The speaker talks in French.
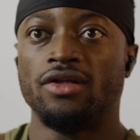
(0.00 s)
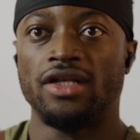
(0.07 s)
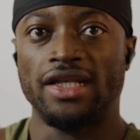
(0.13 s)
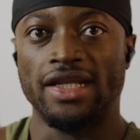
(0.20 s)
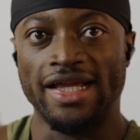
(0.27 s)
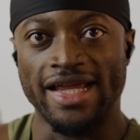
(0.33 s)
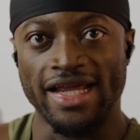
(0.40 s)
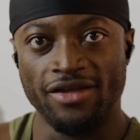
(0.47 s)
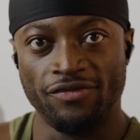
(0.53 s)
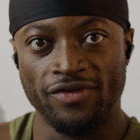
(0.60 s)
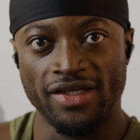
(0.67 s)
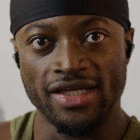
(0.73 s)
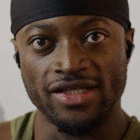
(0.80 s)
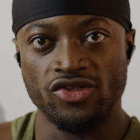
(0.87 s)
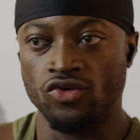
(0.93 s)
La
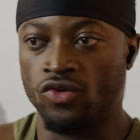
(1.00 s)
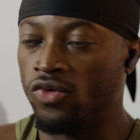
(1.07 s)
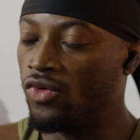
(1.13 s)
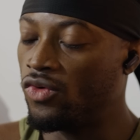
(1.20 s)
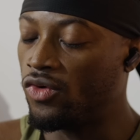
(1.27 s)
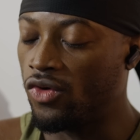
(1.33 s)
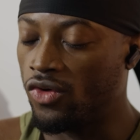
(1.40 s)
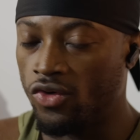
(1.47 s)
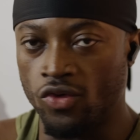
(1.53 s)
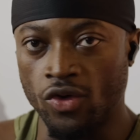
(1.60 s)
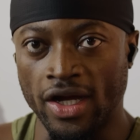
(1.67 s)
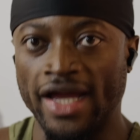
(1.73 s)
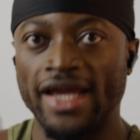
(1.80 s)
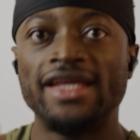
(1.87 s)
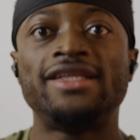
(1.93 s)
qualification, on
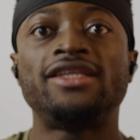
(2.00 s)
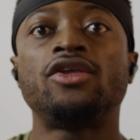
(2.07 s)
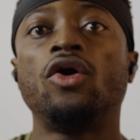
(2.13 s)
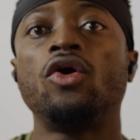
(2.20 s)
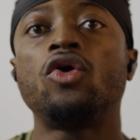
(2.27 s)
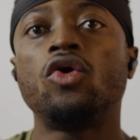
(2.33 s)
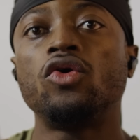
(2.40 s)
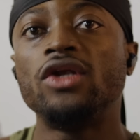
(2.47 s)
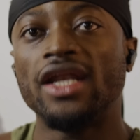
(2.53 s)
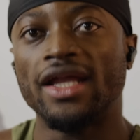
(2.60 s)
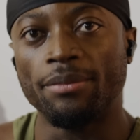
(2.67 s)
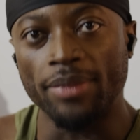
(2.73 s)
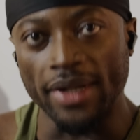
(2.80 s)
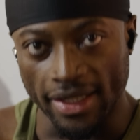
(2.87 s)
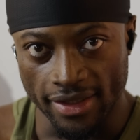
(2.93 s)
l'aura. Et tant qu'on ne
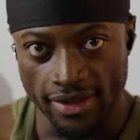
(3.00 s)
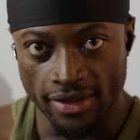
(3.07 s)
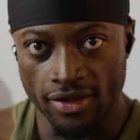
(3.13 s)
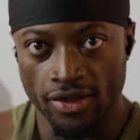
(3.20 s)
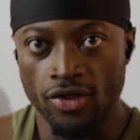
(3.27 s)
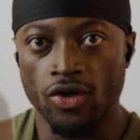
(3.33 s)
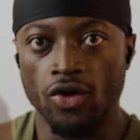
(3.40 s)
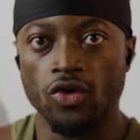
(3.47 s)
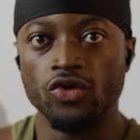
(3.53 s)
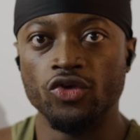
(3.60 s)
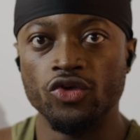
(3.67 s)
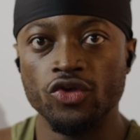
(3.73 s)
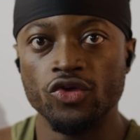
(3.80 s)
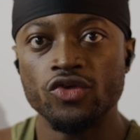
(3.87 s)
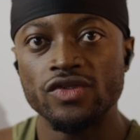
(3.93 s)
l'a pas, on
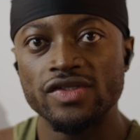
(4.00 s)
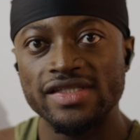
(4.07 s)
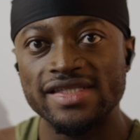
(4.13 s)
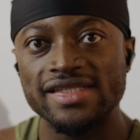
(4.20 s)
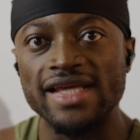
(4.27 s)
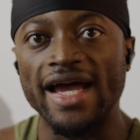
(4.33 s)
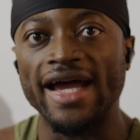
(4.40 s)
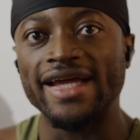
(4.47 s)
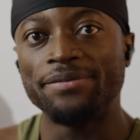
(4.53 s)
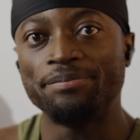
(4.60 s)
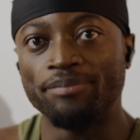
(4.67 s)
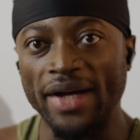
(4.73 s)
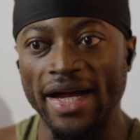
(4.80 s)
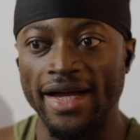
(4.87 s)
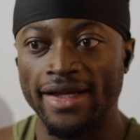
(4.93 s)
ne s'arrête
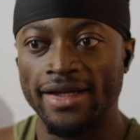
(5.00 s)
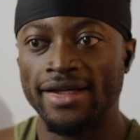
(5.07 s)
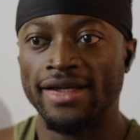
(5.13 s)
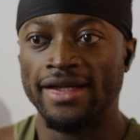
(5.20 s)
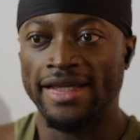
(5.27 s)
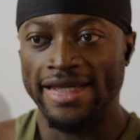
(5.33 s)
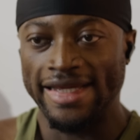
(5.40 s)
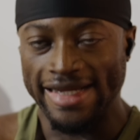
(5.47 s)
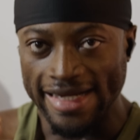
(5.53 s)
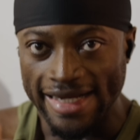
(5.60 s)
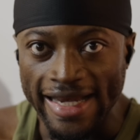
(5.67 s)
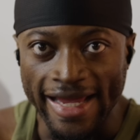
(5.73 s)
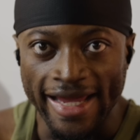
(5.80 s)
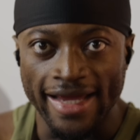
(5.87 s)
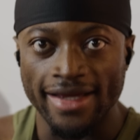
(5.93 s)
pas.
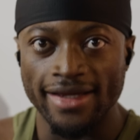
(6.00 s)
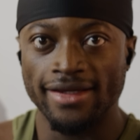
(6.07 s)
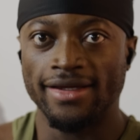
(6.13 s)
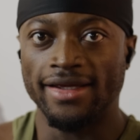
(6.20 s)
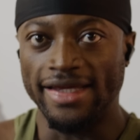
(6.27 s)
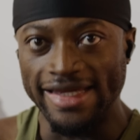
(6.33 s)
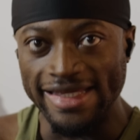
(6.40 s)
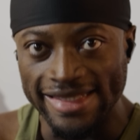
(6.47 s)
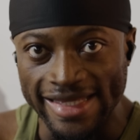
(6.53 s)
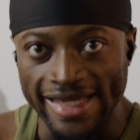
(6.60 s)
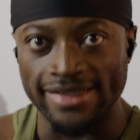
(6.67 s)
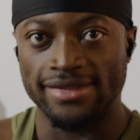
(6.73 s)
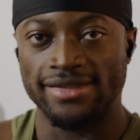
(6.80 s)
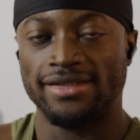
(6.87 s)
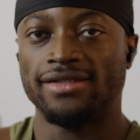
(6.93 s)
Clair et
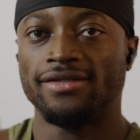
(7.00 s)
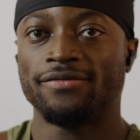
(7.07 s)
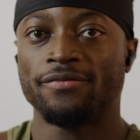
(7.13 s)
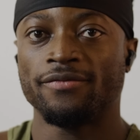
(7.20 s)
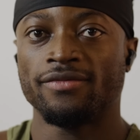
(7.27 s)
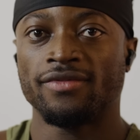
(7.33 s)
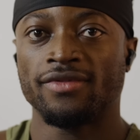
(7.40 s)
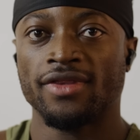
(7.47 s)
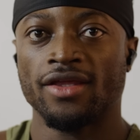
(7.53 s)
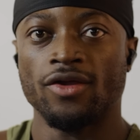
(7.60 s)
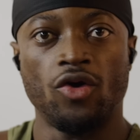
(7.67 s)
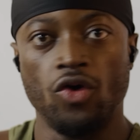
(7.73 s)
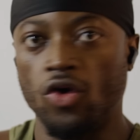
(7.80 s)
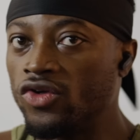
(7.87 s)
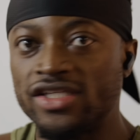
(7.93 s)
net.
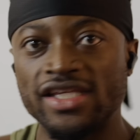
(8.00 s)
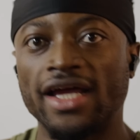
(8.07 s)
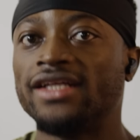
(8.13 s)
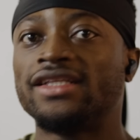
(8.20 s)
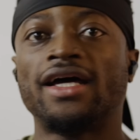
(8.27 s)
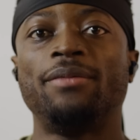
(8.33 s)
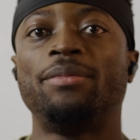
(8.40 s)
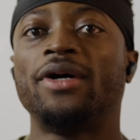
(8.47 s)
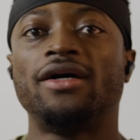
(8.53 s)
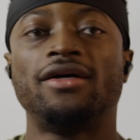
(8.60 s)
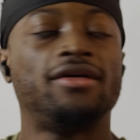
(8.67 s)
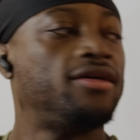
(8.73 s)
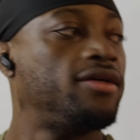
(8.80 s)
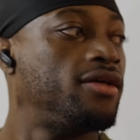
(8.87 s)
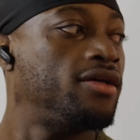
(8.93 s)
on ne s'arrêtera pas.
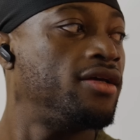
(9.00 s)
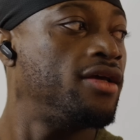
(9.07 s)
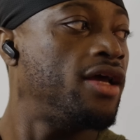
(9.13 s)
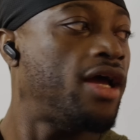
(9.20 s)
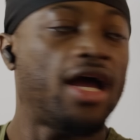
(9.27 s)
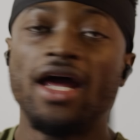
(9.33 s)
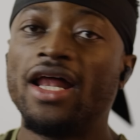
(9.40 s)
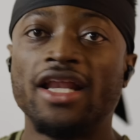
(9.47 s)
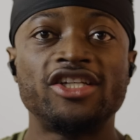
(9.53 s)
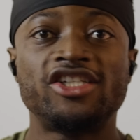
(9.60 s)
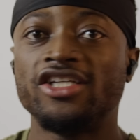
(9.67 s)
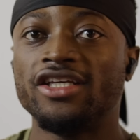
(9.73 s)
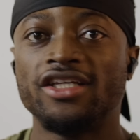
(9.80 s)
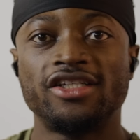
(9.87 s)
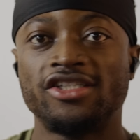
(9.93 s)
Hein. Ah là,
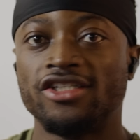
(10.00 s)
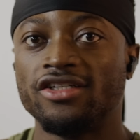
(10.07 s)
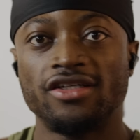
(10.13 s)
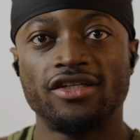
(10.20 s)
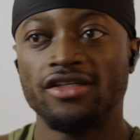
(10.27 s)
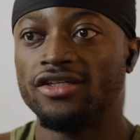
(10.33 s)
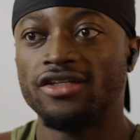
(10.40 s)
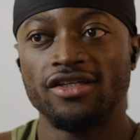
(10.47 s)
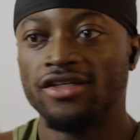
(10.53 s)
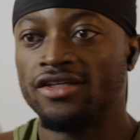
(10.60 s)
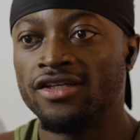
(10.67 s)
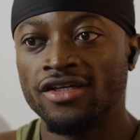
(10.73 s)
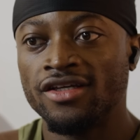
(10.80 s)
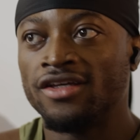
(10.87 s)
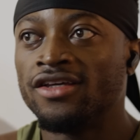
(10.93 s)
j'ai. Il, a
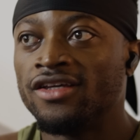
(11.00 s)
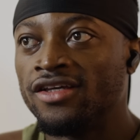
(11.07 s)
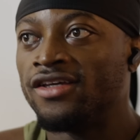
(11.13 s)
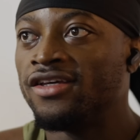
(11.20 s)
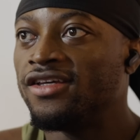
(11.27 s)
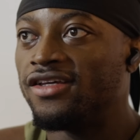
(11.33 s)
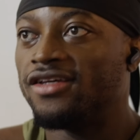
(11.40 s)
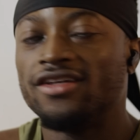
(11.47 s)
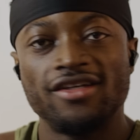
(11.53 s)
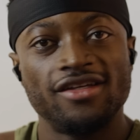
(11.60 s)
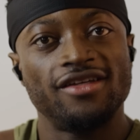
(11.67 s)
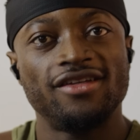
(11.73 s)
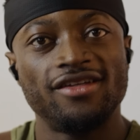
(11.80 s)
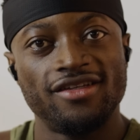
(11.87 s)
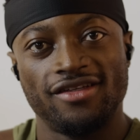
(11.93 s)
une montée d'énergie
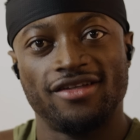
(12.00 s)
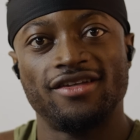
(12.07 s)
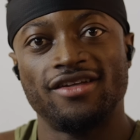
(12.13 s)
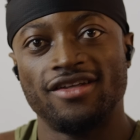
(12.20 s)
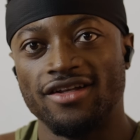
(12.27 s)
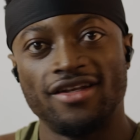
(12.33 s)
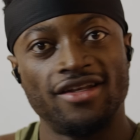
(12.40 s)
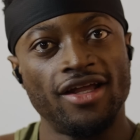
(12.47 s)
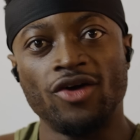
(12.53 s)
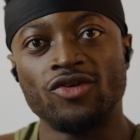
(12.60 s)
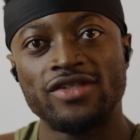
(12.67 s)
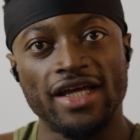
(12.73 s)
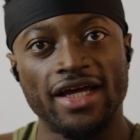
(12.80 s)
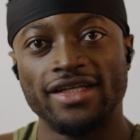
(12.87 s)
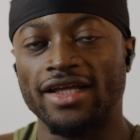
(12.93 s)
là Là, on ne
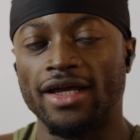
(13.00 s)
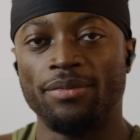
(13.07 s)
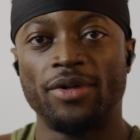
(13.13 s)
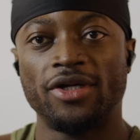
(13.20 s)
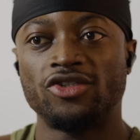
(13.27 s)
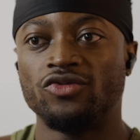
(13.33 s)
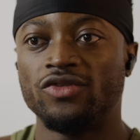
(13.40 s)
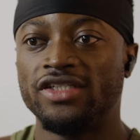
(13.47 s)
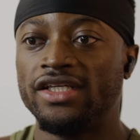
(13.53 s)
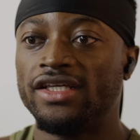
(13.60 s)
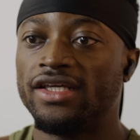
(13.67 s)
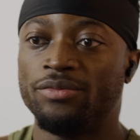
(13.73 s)
s'arrêtera pas, je vous le dis.